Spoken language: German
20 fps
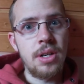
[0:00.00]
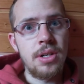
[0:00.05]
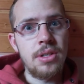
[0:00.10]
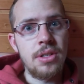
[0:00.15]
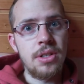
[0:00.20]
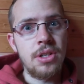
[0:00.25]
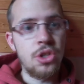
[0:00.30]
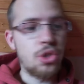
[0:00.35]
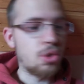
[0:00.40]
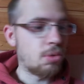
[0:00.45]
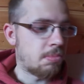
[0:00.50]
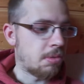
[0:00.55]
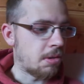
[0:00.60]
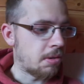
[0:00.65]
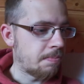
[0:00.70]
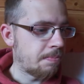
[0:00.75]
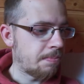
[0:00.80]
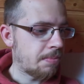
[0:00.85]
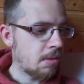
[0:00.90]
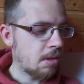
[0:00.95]
als ich jetzt schon
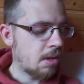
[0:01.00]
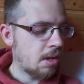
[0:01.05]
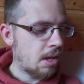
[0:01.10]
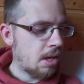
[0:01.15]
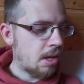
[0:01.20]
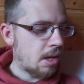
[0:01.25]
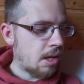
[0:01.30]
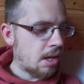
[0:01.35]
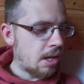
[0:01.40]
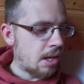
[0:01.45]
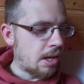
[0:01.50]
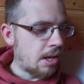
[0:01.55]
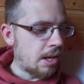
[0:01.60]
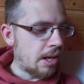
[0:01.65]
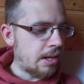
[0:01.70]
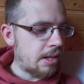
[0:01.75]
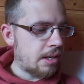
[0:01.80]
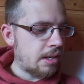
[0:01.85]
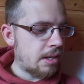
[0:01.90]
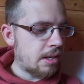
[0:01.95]
bin.
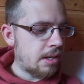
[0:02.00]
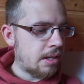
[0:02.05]
Dann